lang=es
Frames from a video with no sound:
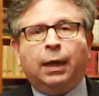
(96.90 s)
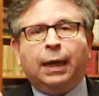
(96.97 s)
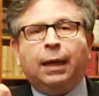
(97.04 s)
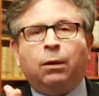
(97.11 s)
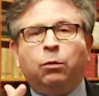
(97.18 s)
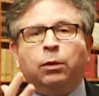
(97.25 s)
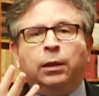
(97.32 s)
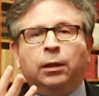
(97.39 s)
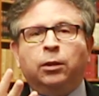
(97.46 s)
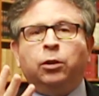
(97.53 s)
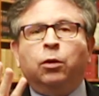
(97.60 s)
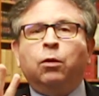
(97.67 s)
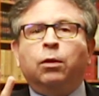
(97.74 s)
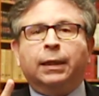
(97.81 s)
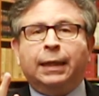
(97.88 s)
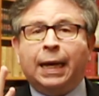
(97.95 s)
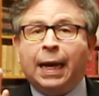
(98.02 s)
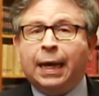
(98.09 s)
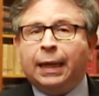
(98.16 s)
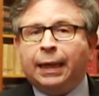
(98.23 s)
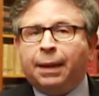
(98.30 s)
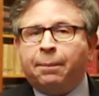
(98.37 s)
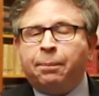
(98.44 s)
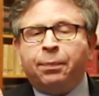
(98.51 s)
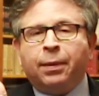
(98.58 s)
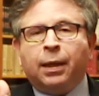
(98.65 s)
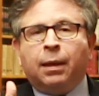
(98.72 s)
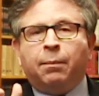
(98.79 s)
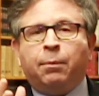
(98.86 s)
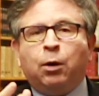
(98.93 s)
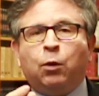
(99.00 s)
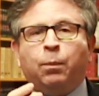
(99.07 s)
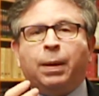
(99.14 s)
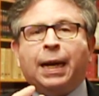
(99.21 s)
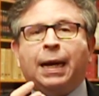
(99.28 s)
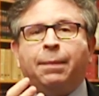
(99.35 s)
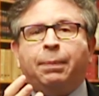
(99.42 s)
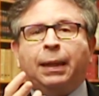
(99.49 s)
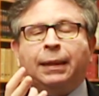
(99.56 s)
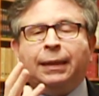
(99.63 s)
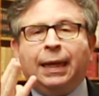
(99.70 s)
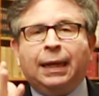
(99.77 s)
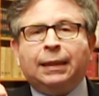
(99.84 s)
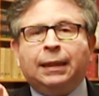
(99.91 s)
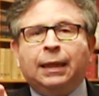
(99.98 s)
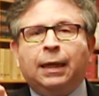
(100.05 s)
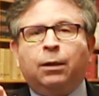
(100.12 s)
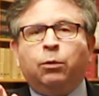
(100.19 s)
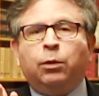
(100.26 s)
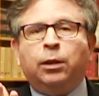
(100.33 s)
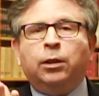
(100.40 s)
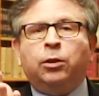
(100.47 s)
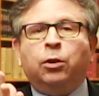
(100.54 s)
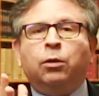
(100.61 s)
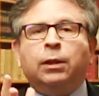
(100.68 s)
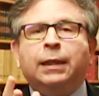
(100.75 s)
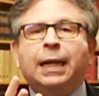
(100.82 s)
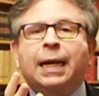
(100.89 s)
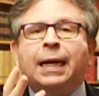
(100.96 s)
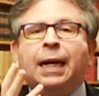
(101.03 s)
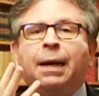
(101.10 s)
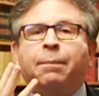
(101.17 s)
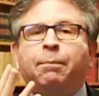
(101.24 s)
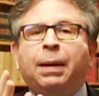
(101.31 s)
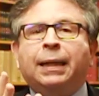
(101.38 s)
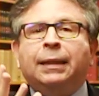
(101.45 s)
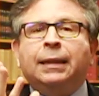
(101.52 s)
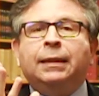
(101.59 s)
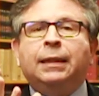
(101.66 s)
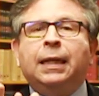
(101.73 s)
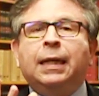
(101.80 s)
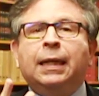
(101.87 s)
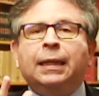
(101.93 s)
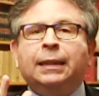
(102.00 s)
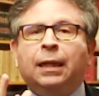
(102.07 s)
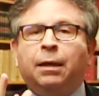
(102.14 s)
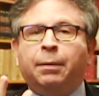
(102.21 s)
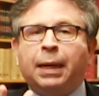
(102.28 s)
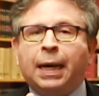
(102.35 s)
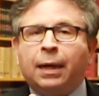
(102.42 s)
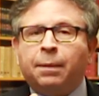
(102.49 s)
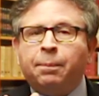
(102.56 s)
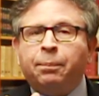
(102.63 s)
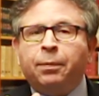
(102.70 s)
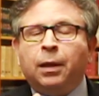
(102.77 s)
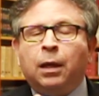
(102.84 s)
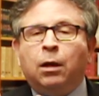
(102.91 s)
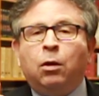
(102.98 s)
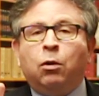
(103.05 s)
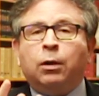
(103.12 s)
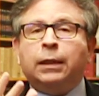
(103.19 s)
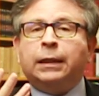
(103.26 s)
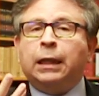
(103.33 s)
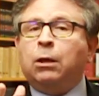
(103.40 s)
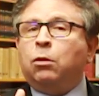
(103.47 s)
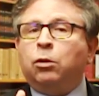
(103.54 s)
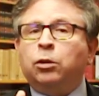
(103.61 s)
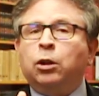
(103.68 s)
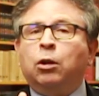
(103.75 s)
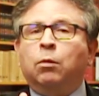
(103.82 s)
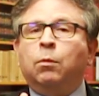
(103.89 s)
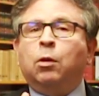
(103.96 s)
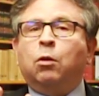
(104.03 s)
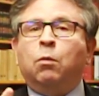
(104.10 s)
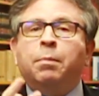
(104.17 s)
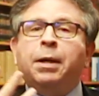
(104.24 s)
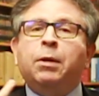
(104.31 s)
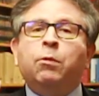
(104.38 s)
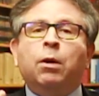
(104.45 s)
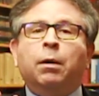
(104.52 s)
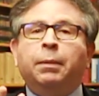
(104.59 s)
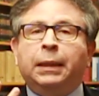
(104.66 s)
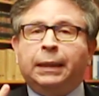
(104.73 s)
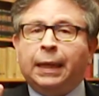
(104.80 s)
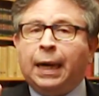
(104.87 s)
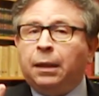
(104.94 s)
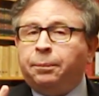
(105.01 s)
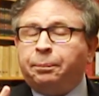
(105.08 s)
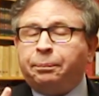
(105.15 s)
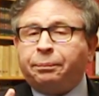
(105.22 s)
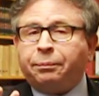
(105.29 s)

a la jurisdicción ordinaria. Pero para apartarse de la jurisdicción ordinaria, las partes tienen que celebrar lo que se conoce como convenio arbitral